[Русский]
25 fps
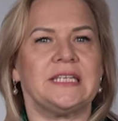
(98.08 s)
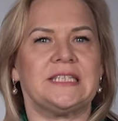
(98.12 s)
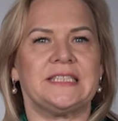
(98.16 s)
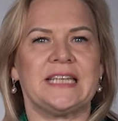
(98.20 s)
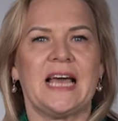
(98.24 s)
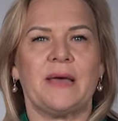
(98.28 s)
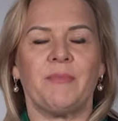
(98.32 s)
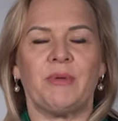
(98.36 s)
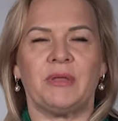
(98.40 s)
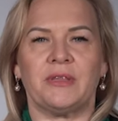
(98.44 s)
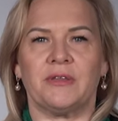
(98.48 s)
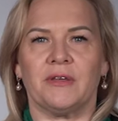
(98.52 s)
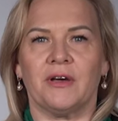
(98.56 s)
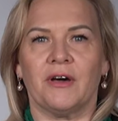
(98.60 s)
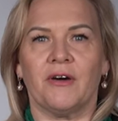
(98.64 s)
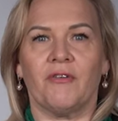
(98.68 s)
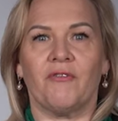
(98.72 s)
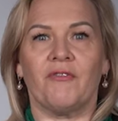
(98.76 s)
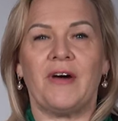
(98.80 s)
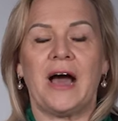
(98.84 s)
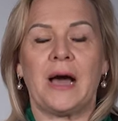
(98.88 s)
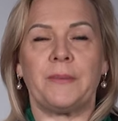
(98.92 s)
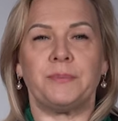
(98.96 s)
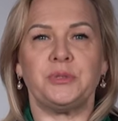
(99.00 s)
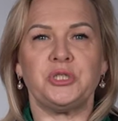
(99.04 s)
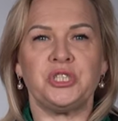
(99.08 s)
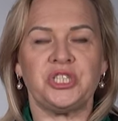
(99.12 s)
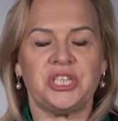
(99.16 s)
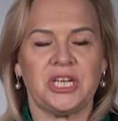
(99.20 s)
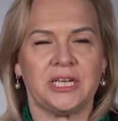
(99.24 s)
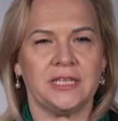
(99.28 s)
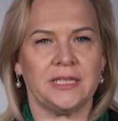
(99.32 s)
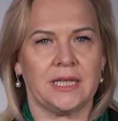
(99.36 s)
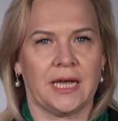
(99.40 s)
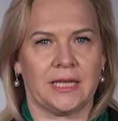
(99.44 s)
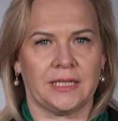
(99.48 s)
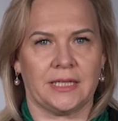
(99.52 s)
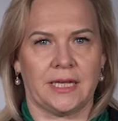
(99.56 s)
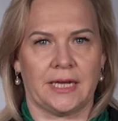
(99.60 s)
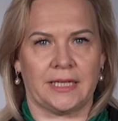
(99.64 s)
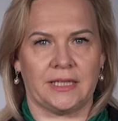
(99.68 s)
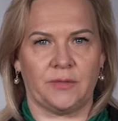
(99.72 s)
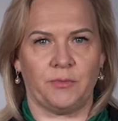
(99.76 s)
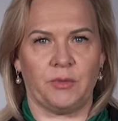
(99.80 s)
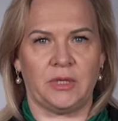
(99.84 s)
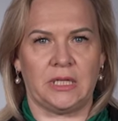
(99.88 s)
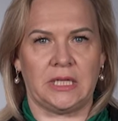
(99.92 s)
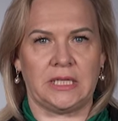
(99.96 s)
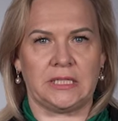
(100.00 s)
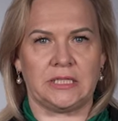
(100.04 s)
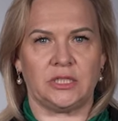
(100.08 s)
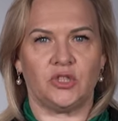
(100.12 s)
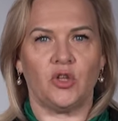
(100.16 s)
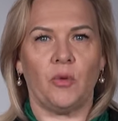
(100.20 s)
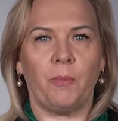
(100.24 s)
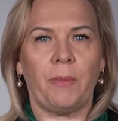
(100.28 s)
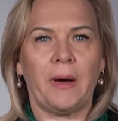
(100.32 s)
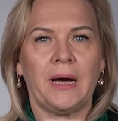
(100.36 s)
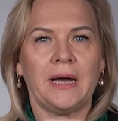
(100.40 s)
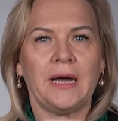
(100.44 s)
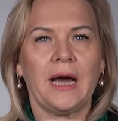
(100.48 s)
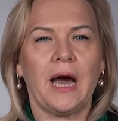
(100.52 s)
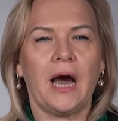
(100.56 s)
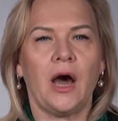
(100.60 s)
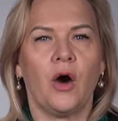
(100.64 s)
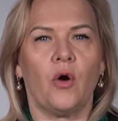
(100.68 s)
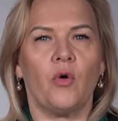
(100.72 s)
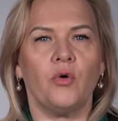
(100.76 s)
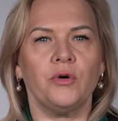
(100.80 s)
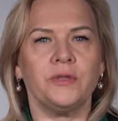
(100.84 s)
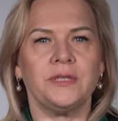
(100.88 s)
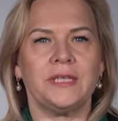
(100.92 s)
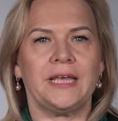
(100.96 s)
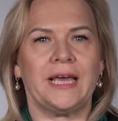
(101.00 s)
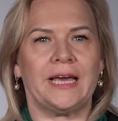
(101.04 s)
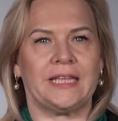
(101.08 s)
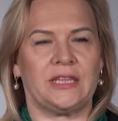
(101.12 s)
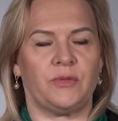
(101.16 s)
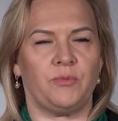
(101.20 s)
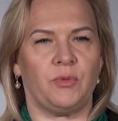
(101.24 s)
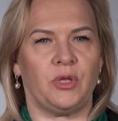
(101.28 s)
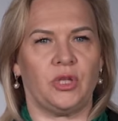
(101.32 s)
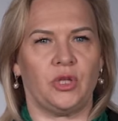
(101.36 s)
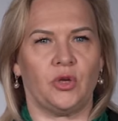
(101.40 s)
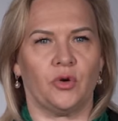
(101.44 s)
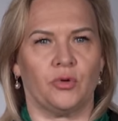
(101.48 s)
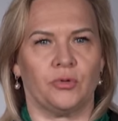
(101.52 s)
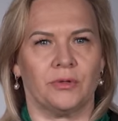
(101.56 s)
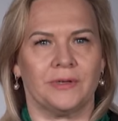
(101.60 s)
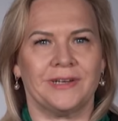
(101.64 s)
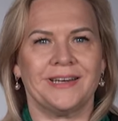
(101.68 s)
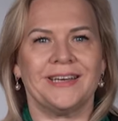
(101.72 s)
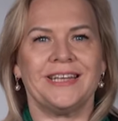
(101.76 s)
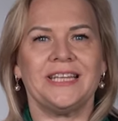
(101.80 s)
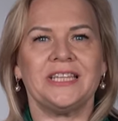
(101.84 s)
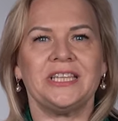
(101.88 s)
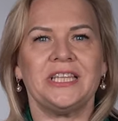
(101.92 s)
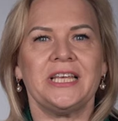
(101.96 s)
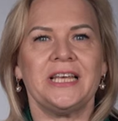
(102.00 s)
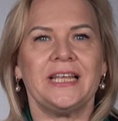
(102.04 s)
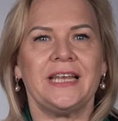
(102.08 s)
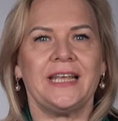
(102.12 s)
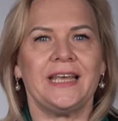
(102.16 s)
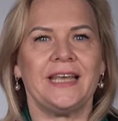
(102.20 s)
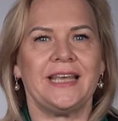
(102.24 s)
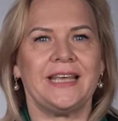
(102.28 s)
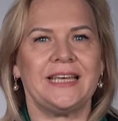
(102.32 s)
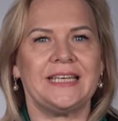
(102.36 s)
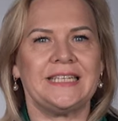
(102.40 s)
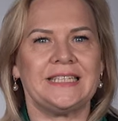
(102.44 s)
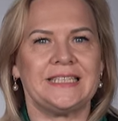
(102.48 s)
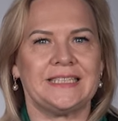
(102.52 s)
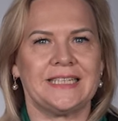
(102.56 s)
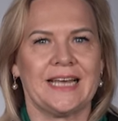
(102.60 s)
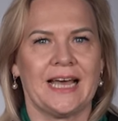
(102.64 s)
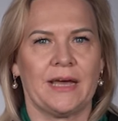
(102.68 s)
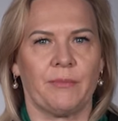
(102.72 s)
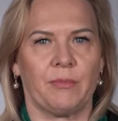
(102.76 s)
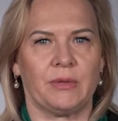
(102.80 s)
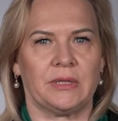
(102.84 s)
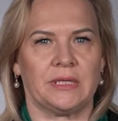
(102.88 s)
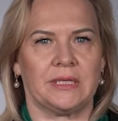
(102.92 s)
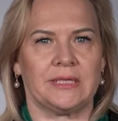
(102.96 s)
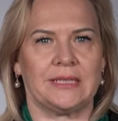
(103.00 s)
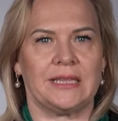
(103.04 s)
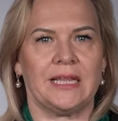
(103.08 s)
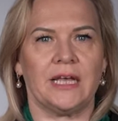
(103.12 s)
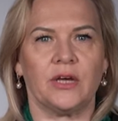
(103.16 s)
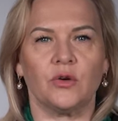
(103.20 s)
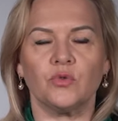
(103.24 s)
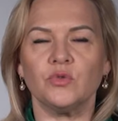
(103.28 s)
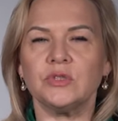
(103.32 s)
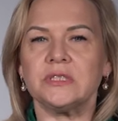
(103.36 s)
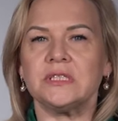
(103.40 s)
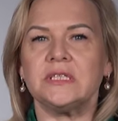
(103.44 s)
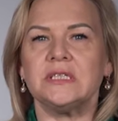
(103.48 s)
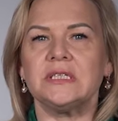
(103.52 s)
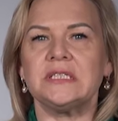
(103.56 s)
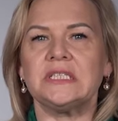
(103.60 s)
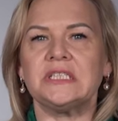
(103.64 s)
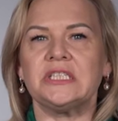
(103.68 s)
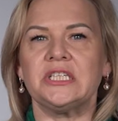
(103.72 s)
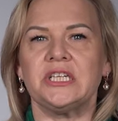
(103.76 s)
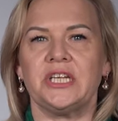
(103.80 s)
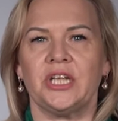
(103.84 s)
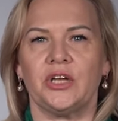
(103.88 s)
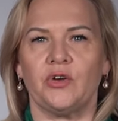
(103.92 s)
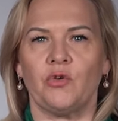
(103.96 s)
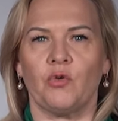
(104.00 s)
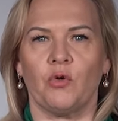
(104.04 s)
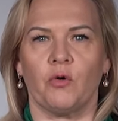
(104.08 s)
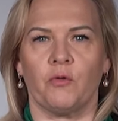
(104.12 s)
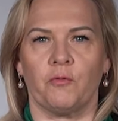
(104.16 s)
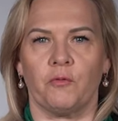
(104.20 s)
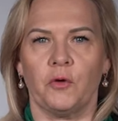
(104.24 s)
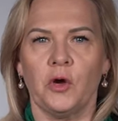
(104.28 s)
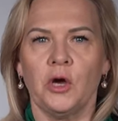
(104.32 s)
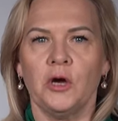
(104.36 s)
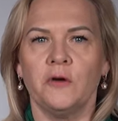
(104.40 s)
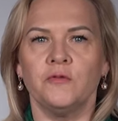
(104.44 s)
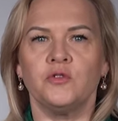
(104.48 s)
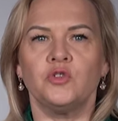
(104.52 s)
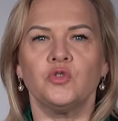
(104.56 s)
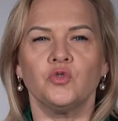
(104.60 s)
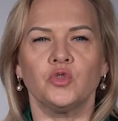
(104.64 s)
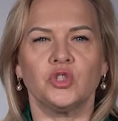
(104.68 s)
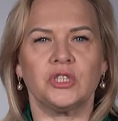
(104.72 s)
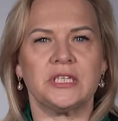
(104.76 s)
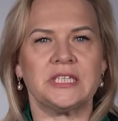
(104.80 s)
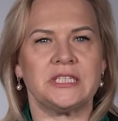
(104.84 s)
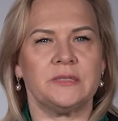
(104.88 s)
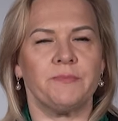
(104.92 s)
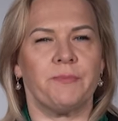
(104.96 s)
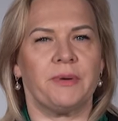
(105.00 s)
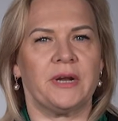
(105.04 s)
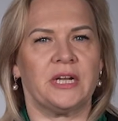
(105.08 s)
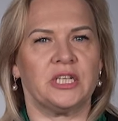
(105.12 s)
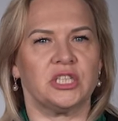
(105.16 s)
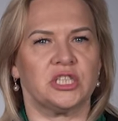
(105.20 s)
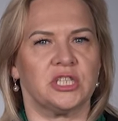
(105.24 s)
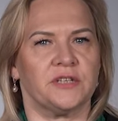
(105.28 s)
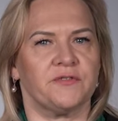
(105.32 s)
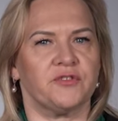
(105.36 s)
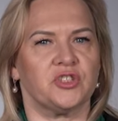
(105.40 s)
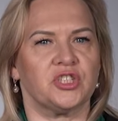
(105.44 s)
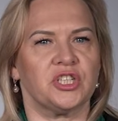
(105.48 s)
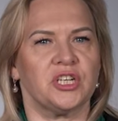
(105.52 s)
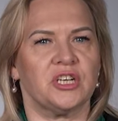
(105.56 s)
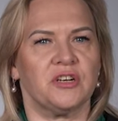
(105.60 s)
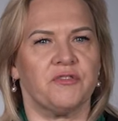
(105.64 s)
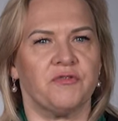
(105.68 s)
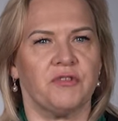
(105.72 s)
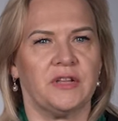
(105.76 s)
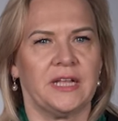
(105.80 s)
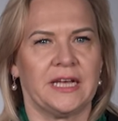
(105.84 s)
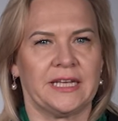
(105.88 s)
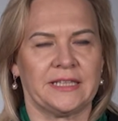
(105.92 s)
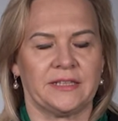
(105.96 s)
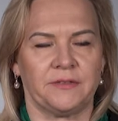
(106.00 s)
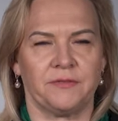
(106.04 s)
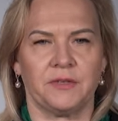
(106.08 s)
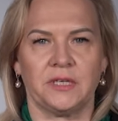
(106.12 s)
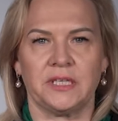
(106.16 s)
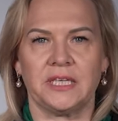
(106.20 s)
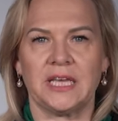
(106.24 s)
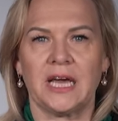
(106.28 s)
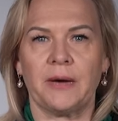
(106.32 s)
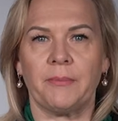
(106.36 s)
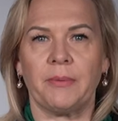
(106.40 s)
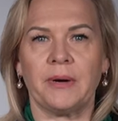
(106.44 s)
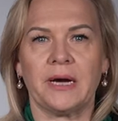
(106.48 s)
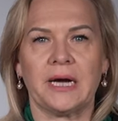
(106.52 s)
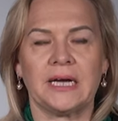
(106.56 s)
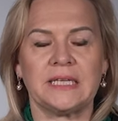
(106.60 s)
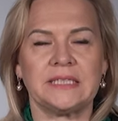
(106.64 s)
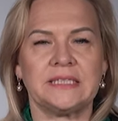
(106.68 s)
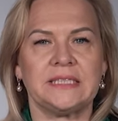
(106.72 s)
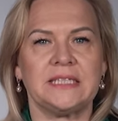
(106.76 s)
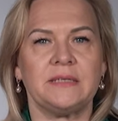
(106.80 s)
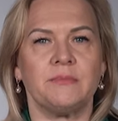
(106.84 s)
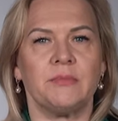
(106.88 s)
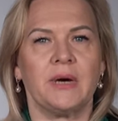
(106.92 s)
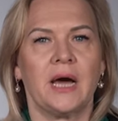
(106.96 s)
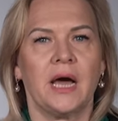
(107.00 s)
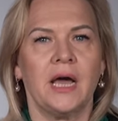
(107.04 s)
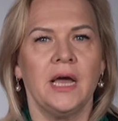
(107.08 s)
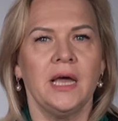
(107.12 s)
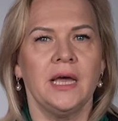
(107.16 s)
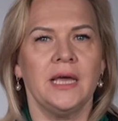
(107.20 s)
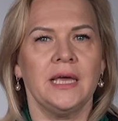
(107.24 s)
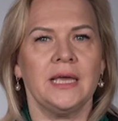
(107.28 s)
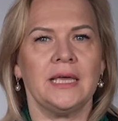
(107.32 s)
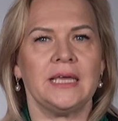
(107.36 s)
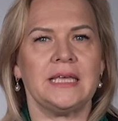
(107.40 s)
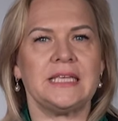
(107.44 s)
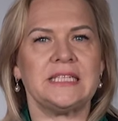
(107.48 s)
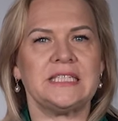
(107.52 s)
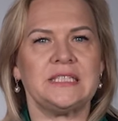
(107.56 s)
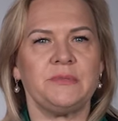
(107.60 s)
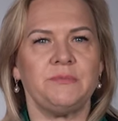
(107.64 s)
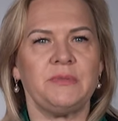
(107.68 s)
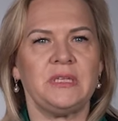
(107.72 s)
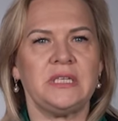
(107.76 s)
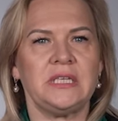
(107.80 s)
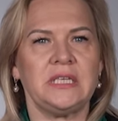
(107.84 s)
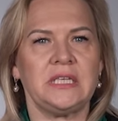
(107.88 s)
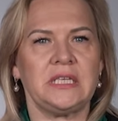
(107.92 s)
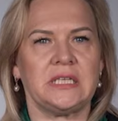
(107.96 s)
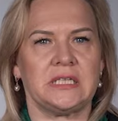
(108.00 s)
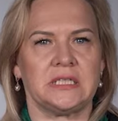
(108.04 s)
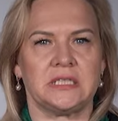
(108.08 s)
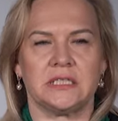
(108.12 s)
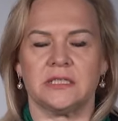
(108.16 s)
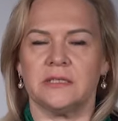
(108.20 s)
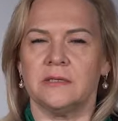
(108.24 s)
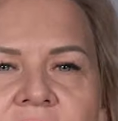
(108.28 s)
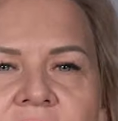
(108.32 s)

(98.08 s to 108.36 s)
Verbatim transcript: экзамен вообще надо отменить. Но пока он не отменен, критерии экзамена для русских стариков, всю жизнь проживших в Латвии, необходимо изменить.